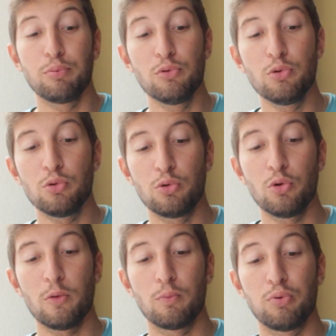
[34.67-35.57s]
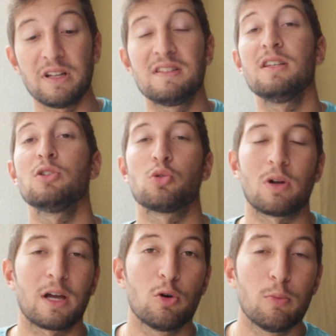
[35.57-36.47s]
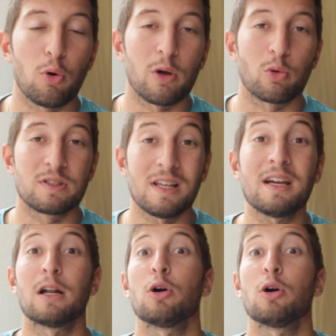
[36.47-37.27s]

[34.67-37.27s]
plus de boîtier sur la GoPro Hero 5,